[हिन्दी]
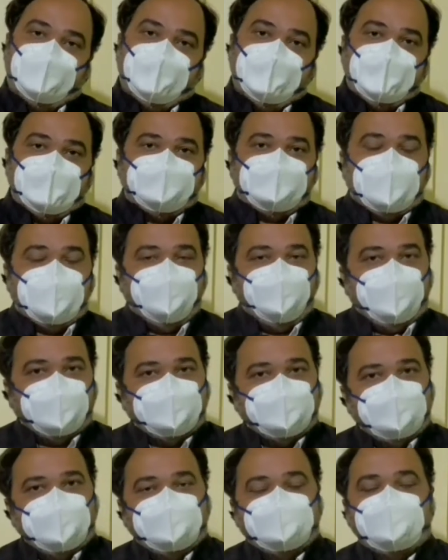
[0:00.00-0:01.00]
चाहे
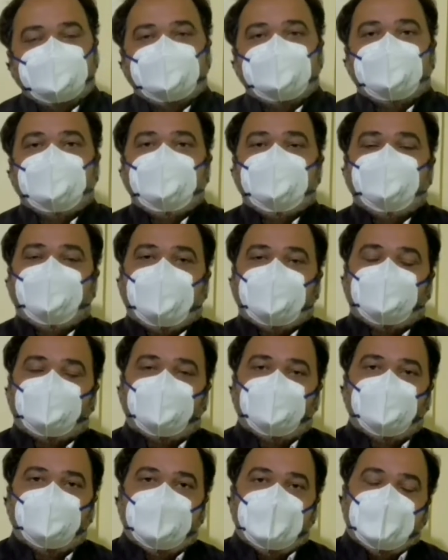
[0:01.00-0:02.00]
वैक्सीनेशन के लिए बात हो
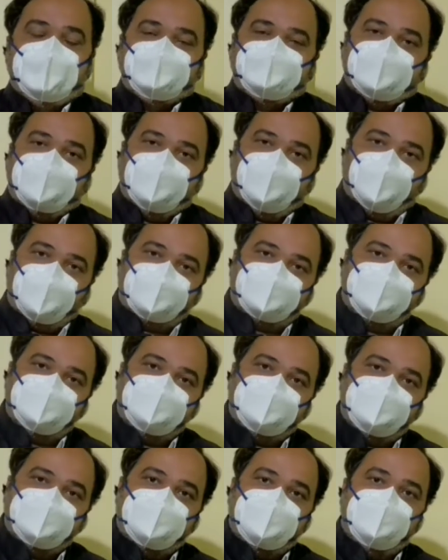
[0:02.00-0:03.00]
चाहे ऑक्सीजन
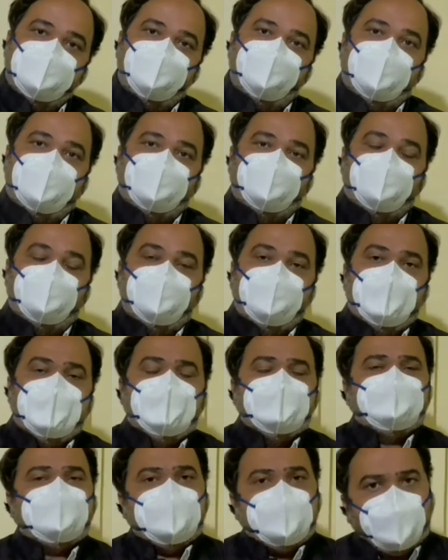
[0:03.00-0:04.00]
के लिए बात हो
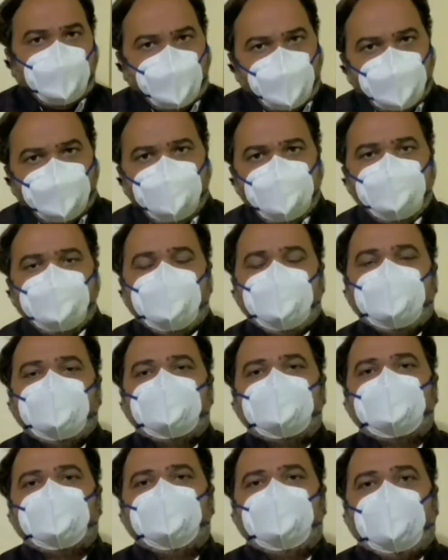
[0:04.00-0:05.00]
चाहे और भी मेडिकल
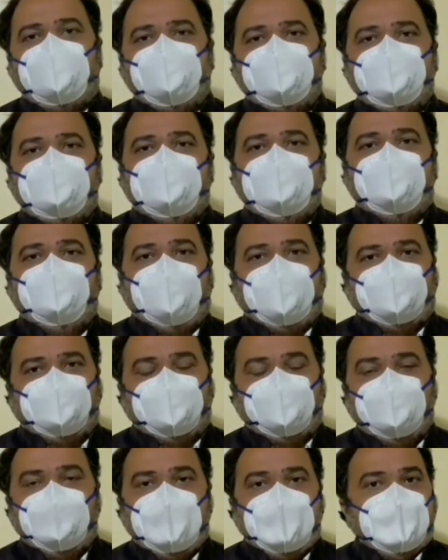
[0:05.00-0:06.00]
सुविधाओं के लिए बात हो
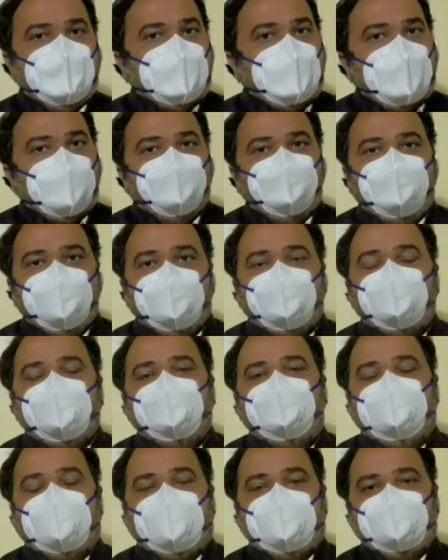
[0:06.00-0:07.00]
आप बिल्कुल
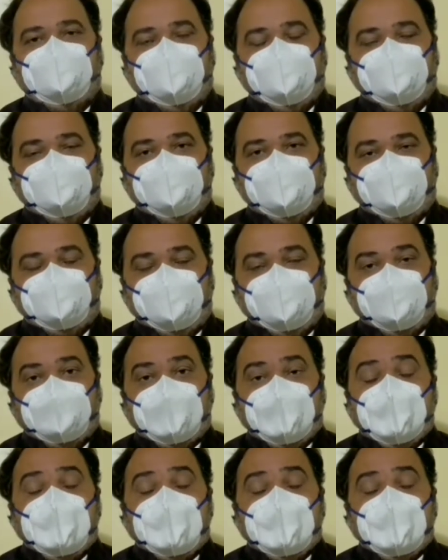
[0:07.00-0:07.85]
ध्यान नहीं देते